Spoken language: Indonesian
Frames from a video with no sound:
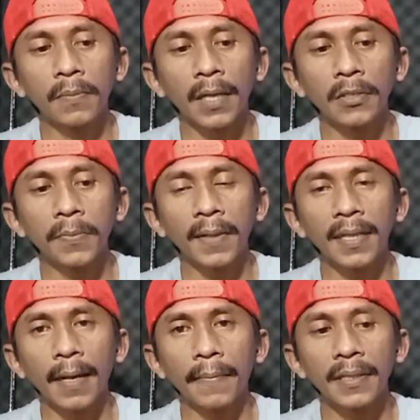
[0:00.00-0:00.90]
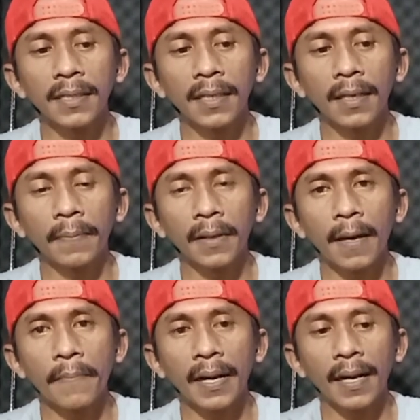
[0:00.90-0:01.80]
belum tahu seperti apa sih eh,
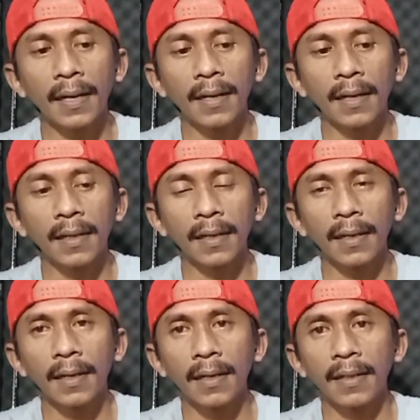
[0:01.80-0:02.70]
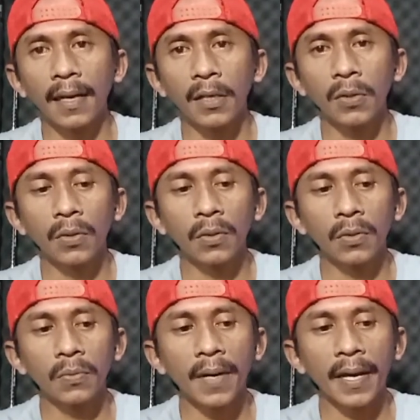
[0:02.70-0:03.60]
penampakan dari reel eh, Daido
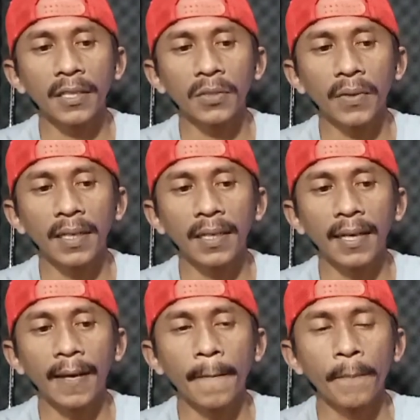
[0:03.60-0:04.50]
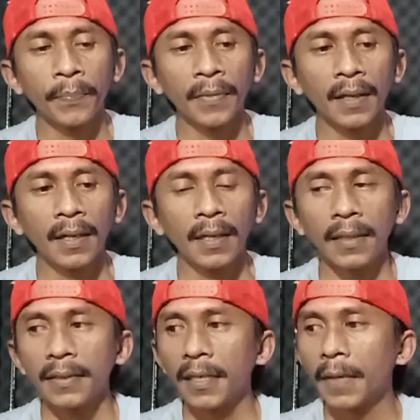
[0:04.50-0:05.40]
Kuruma SW ini ya.
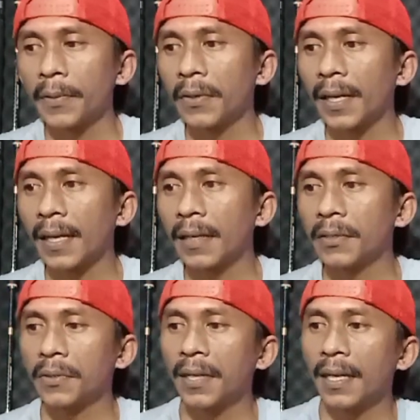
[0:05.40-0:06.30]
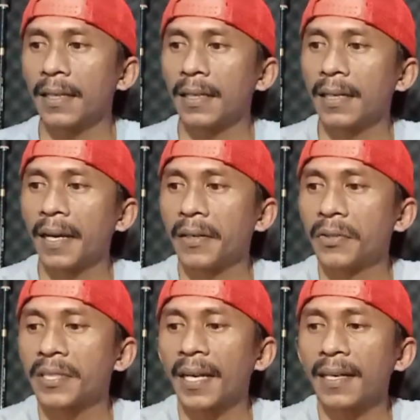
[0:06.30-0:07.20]
Jadi kebetulan ada juga di
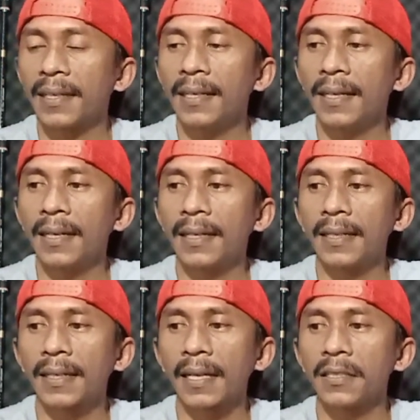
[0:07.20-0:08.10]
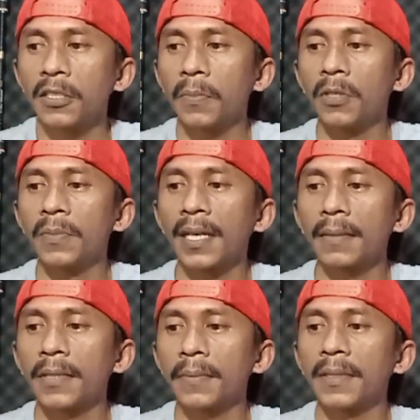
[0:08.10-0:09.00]
Daido seri generasi sebelumnya
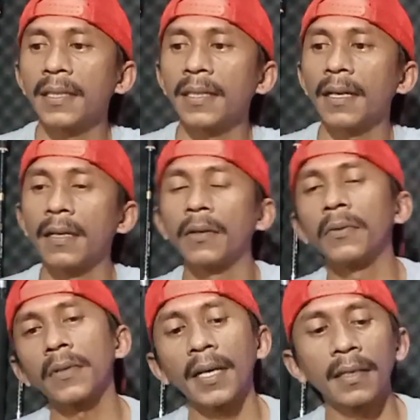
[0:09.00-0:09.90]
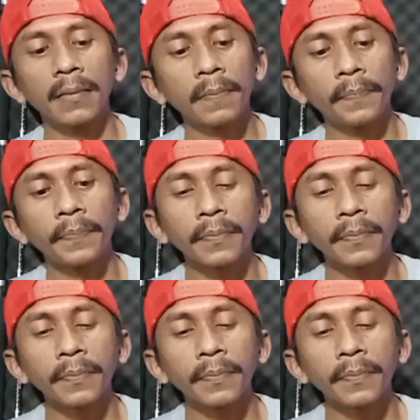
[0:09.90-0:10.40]
teman-teman ini ada ukuran